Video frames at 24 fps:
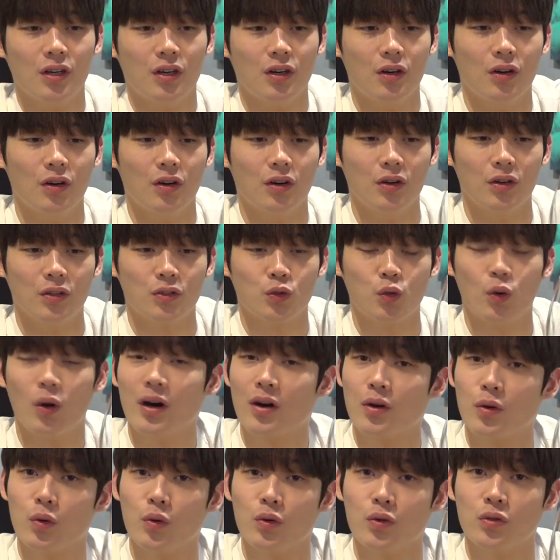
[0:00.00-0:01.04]
어,
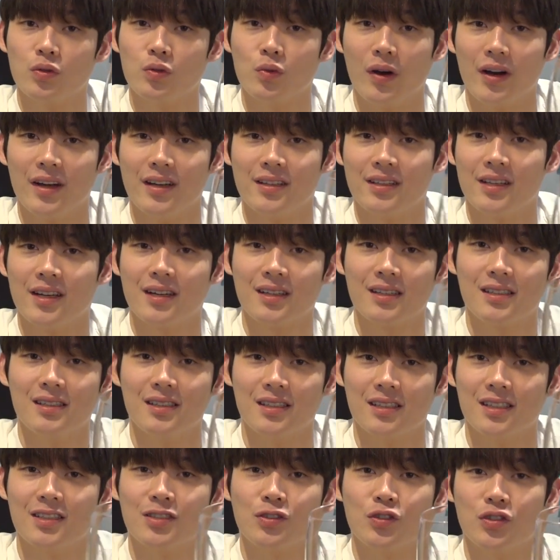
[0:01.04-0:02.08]
조화로운 와인 향을
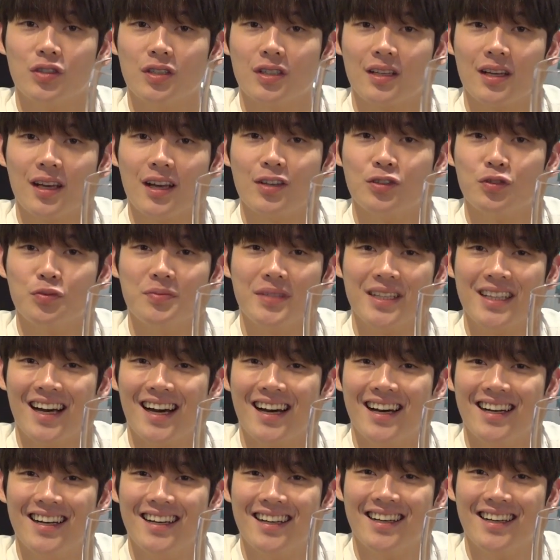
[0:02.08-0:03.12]
느낄 수 있게 해줍니다.